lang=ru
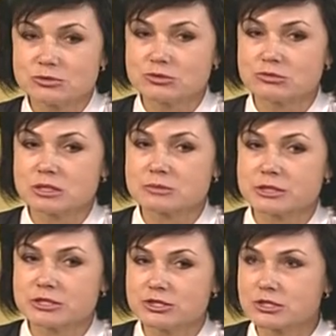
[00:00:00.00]
что у нас
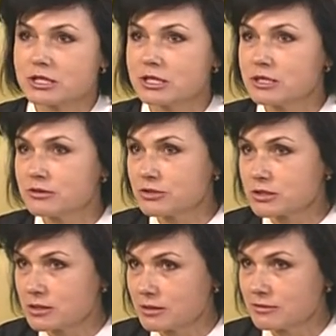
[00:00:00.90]
практически нет
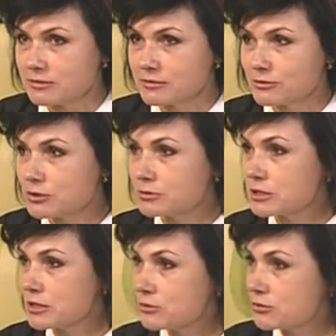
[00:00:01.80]
весны. То есть мы
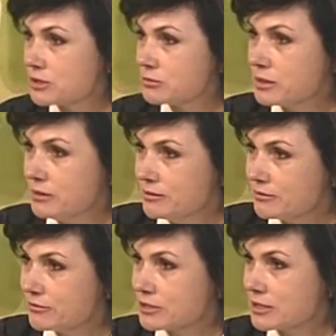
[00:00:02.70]
сразу угу. зимы,
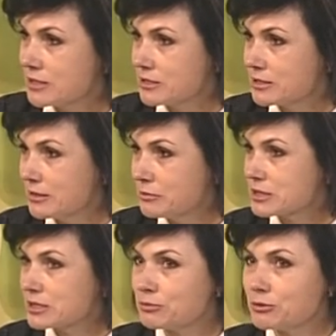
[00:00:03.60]
вы знаете, да, мы
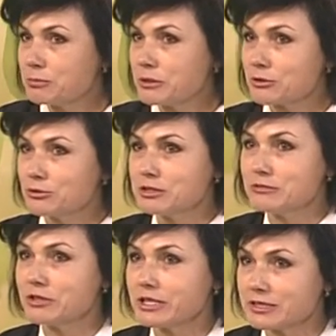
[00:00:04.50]
сразу
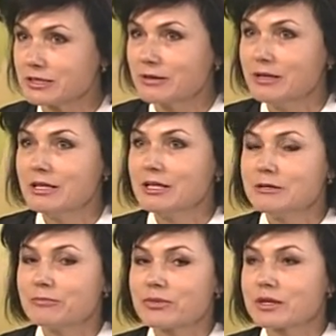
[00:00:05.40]
переходим в лето. А с лета
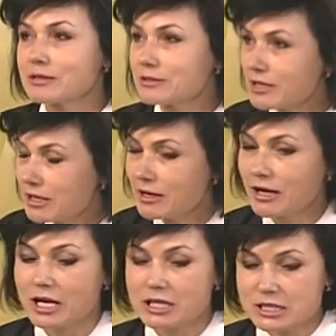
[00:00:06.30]
сразу в зиму. Да,
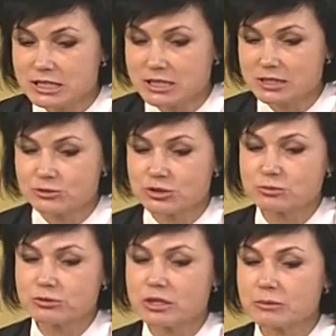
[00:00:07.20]
а для растения это очень
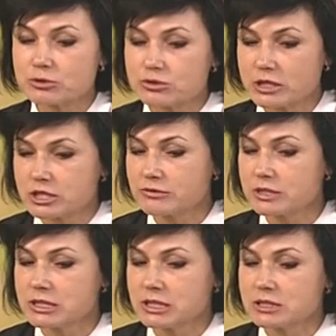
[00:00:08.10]
плохо, потому что у каждого
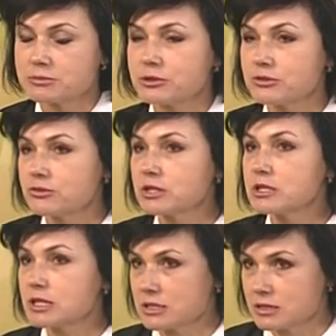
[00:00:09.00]
растения есть период
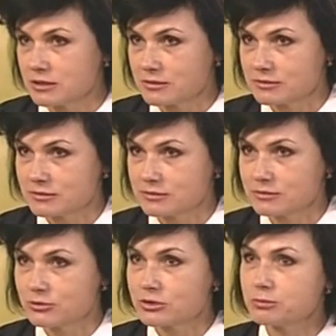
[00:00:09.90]
вегетации,
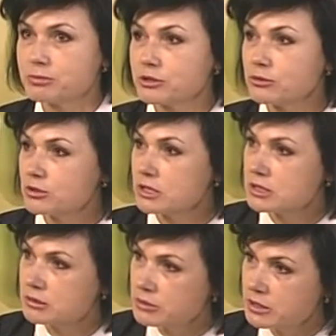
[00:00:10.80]
угу. то есть перехода с
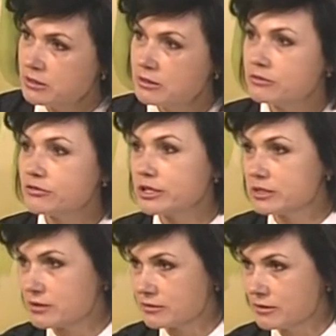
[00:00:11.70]
зимы в
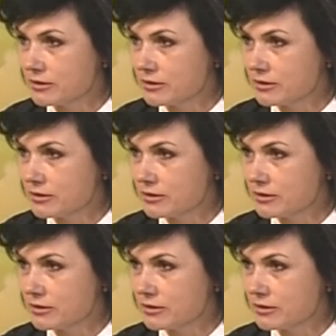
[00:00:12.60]
лето.